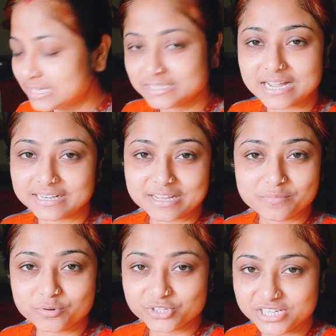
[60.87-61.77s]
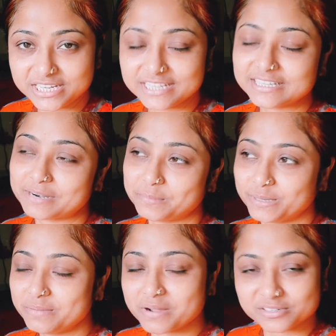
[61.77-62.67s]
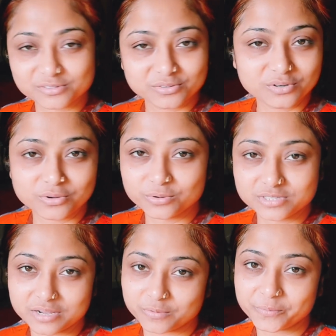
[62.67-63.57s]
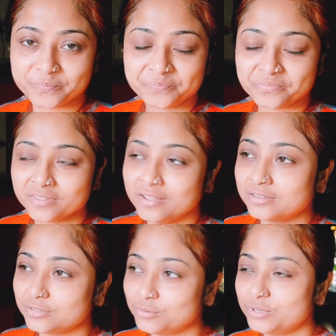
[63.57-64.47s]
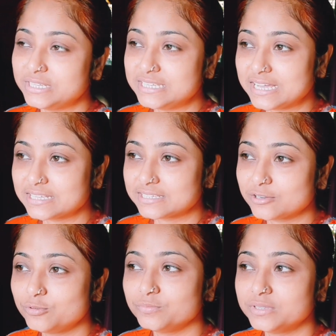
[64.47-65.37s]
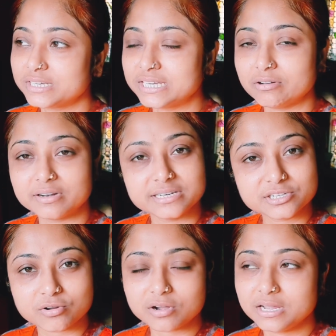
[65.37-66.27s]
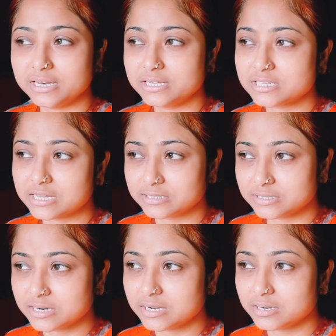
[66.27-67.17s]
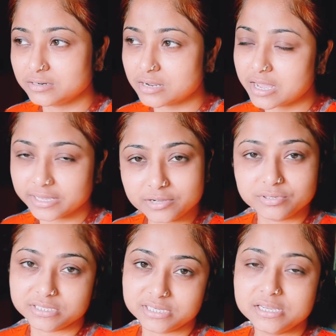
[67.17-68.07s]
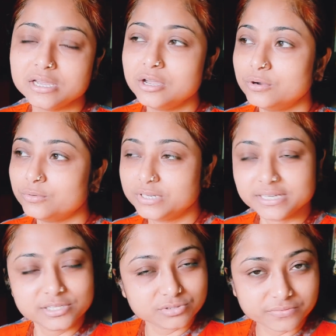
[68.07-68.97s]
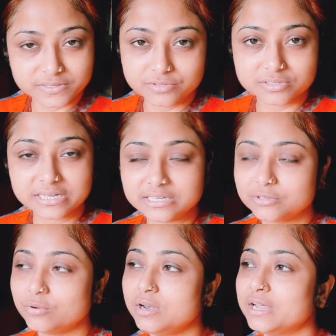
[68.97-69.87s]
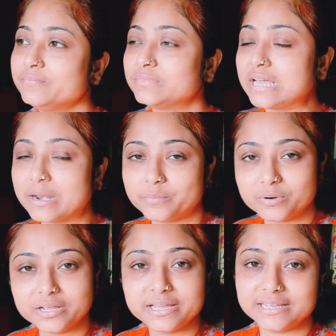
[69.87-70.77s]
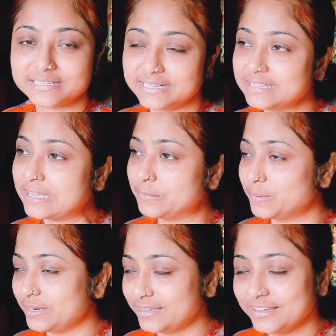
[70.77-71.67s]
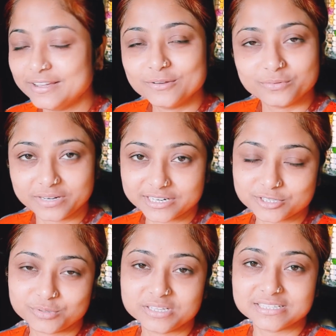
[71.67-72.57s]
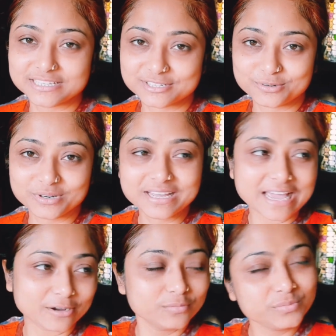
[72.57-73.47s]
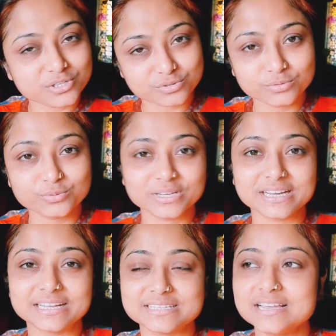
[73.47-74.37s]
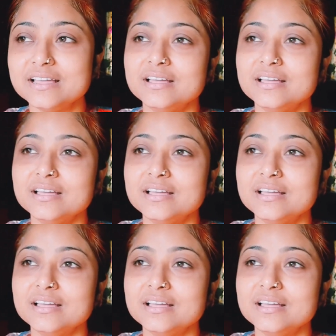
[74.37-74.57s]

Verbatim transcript: চাটা বসিয়ে তারপরে বাসনগুলো গোছাবো তো উঠেছি আজকে ঘুম থেকে অনেকটাই সকালে সাতটার আগেই উঠেছি উঠে কিছুটা ভিডিওটা এডিট করলাম তারপরে এসে তারপরে ফ্রেশ হয়ে চেঞ্জ করে এখন মিষ্ট উঠে গেছে